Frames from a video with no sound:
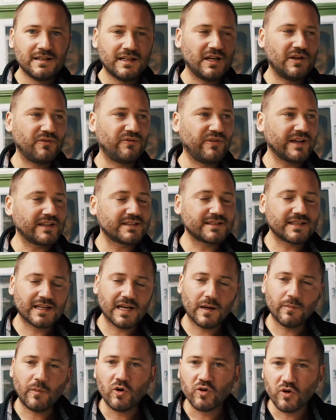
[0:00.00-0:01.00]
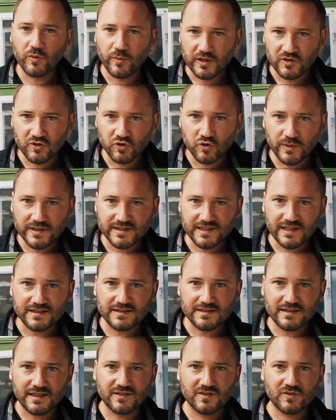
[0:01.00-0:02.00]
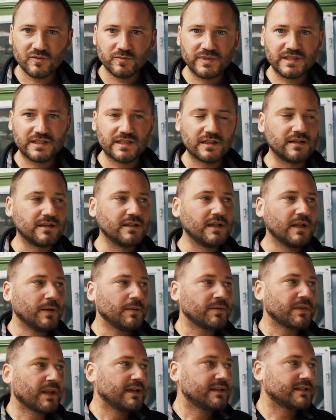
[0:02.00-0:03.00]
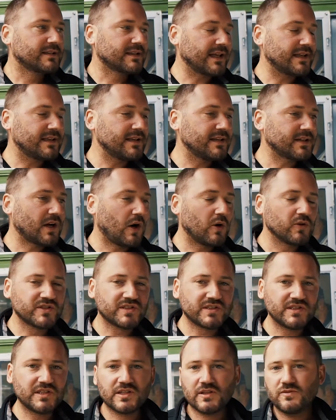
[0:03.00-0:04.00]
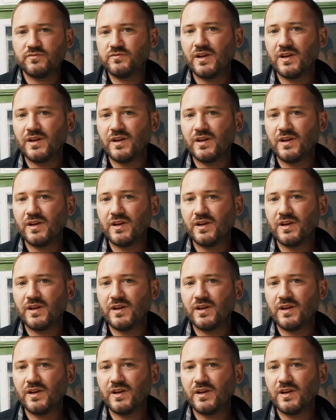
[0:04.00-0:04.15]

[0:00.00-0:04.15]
Effekte kann man auch nochmal drüber setzen, dass es so ein bisschen dreckig aussieht.